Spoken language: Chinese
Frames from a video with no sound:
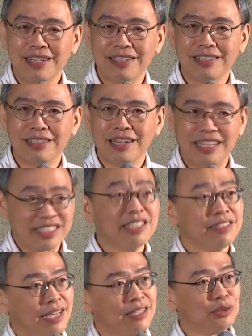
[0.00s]
呃很
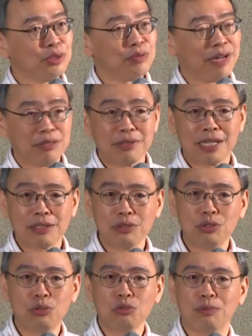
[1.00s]
正当的做法，因为它都
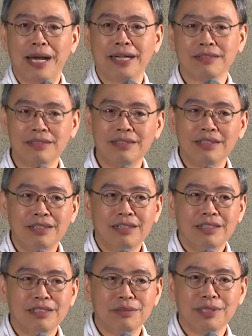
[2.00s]
是数嘛。
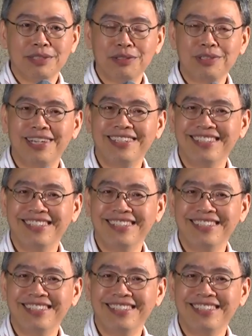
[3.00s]
对不对？就是